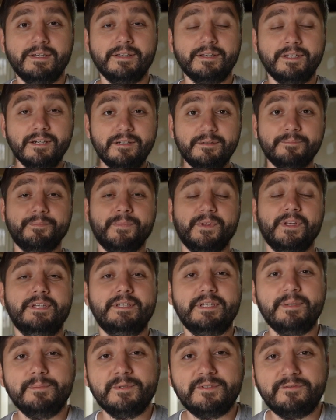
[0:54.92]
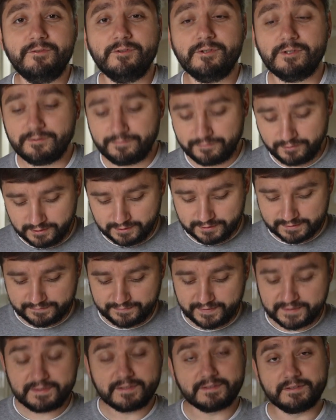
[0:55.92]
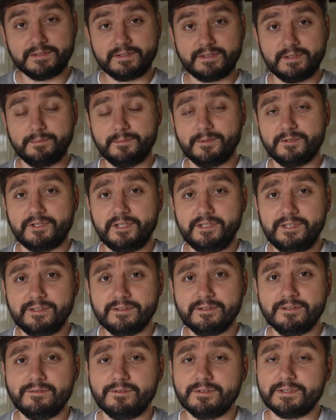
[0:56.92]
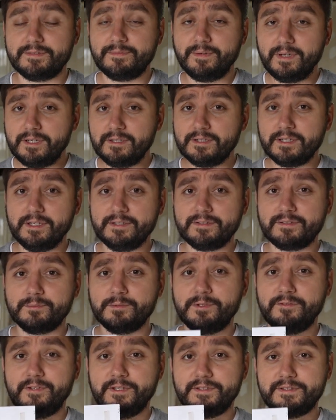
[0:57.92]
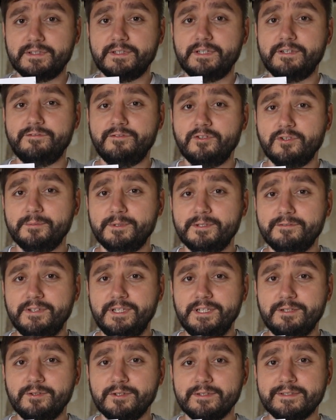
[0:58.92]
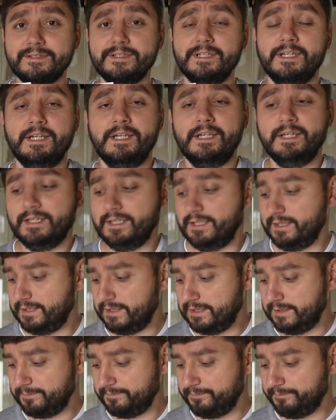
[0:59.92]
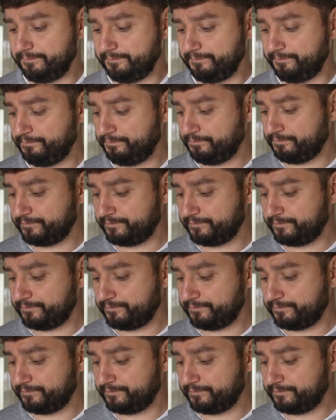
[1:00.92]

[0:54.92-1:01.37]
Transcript: Ja, ich habe mich für folgendes Fenstersystem entschieden. Und zwar geht es um die Fenster der Firma Velux. Ähm,